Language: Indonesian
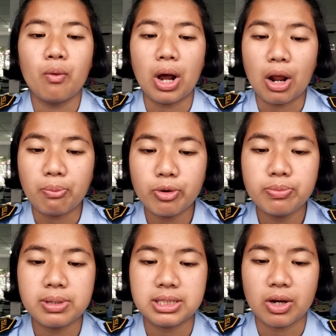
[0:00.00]
walaupun
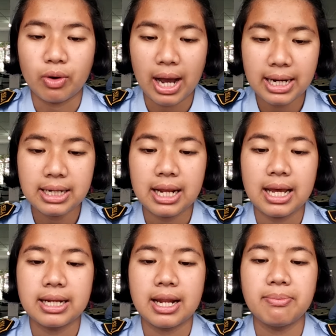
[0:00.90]
berjauhan
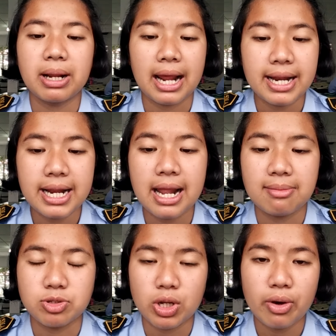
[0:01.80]
dan berada
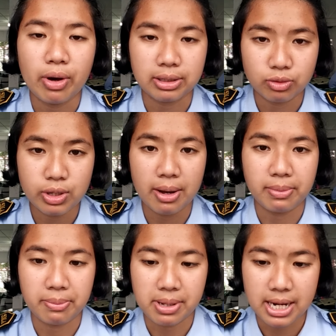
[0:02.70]
dalam zona waktu yang
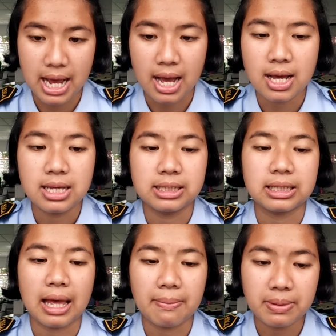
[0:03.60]
berbeda,
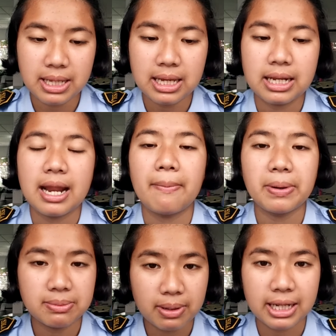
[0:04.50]
tetapi
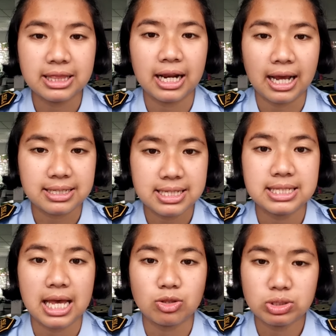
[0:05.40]
dapat berinteraksi
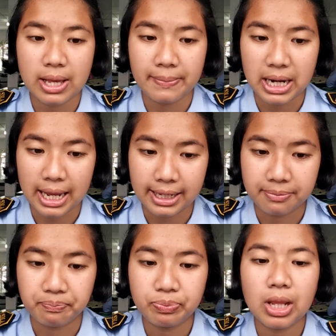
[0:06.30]
satu sama lain.
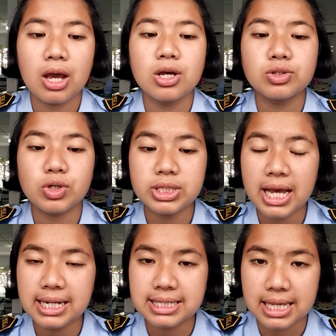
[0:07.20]

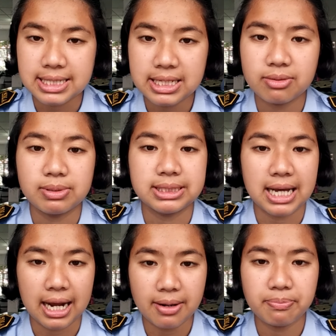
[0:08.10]
Sosialisasi
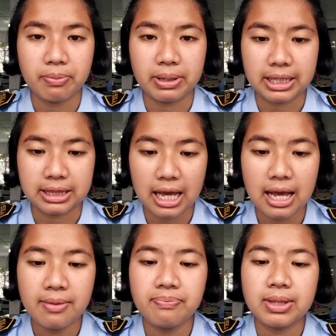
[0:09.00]
kebijakan
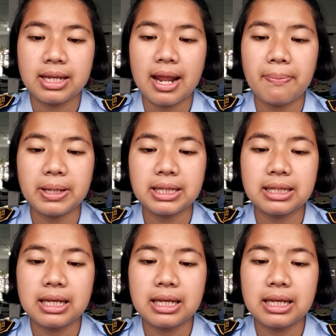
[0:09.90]
pemerintah dapat